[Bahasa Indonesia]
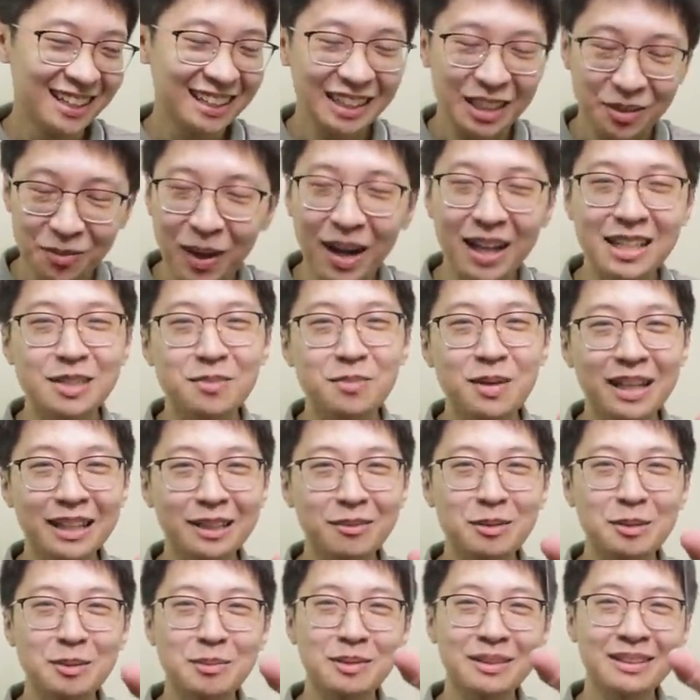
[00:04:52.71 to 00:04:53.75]
Terima kasih banget
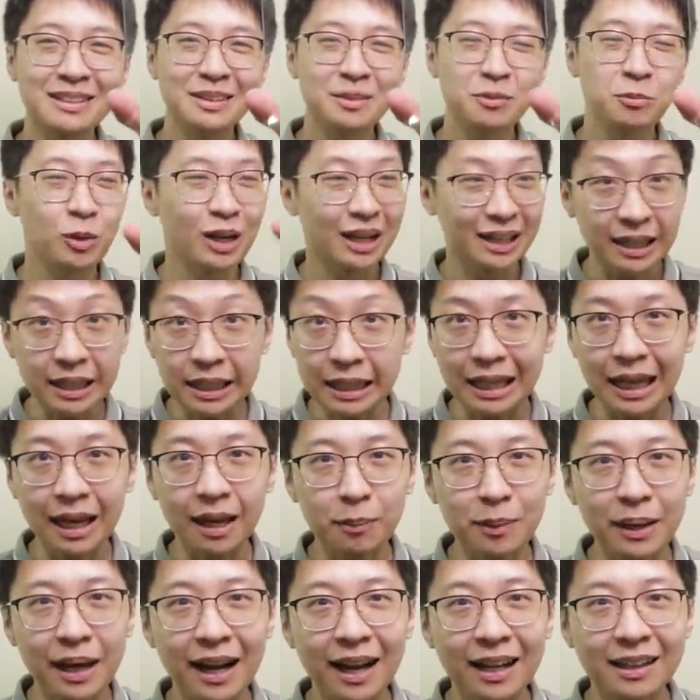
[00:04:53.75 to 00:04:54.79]
teman-teman. Bukan ini ya
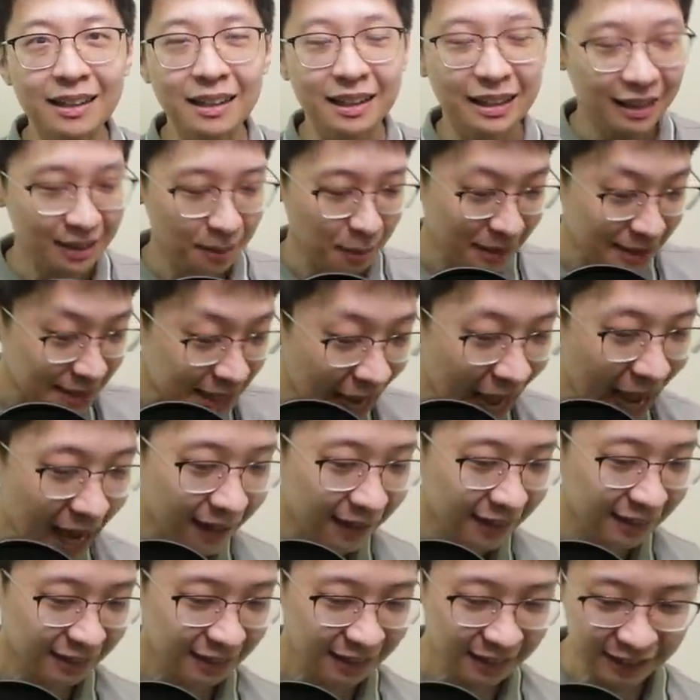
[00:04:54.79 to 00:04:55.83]
pialanya ya, masih
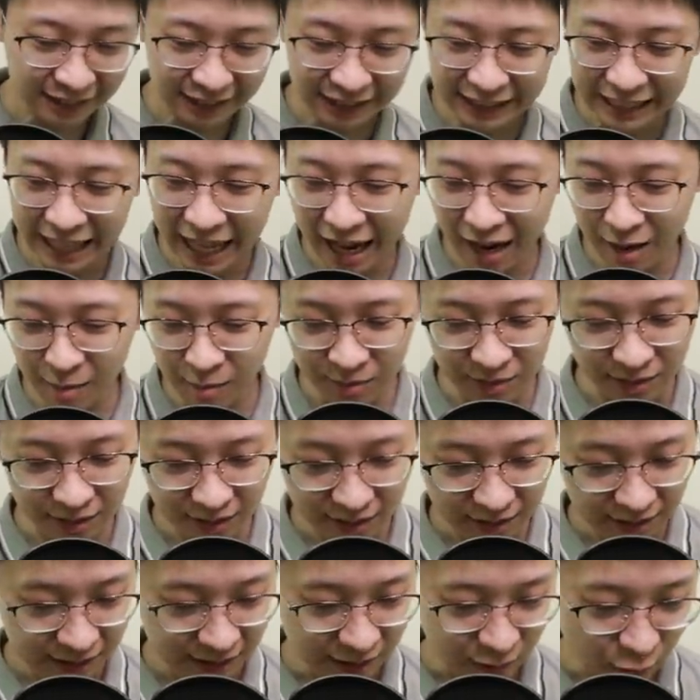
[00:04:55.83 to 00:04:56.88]
ada ternyata di dalam.
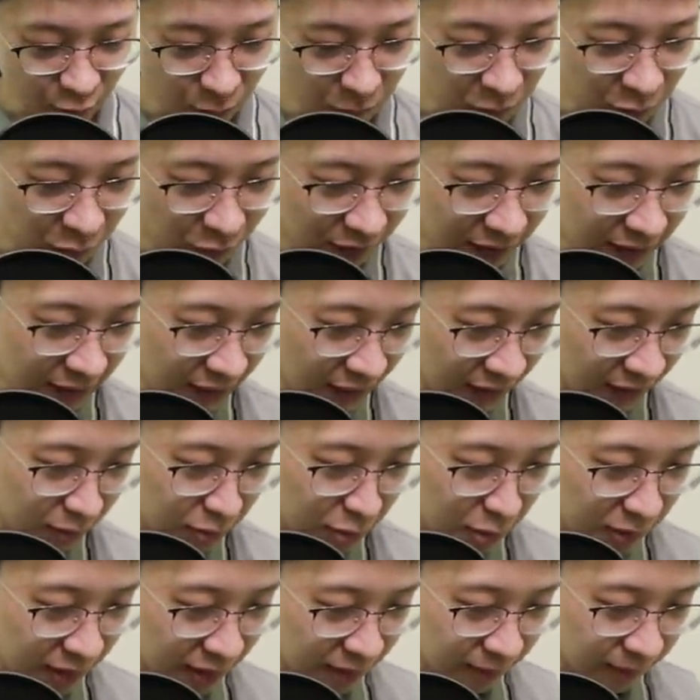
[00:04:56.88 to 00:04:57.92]
Gue baru lihat
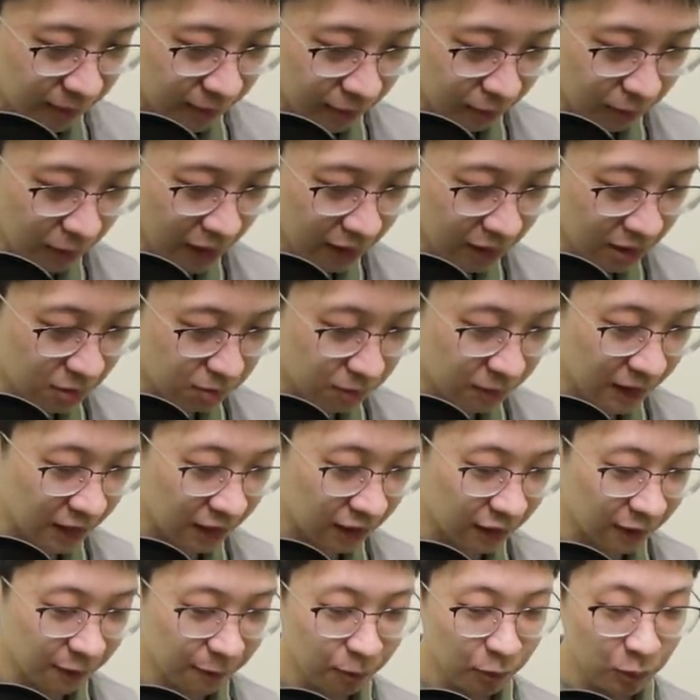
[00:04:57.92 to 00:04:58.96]
teman-teman. Atas
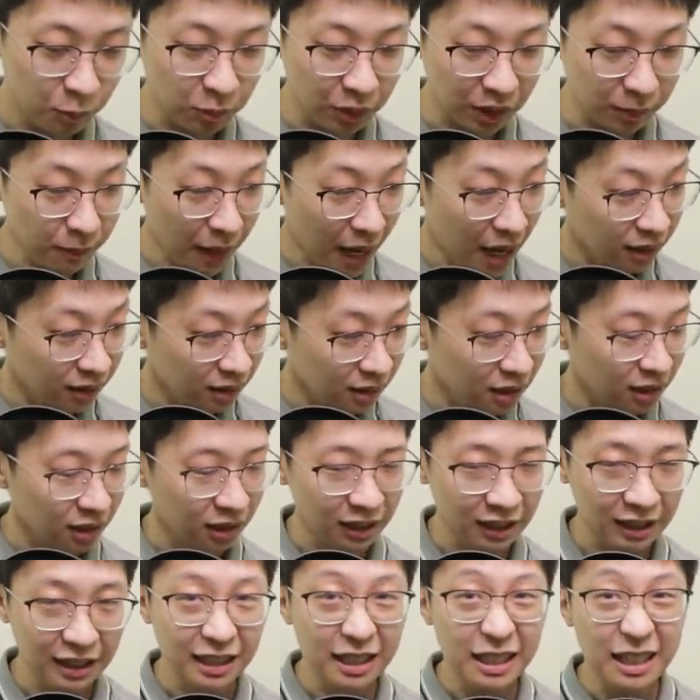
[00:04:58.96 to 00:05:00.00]
berat. Berat banget nih.
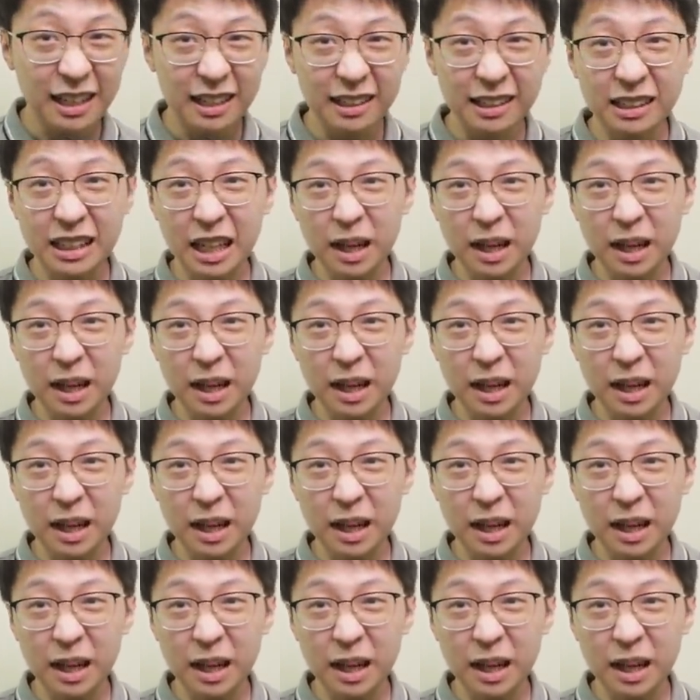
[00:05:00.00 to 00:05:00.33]
Di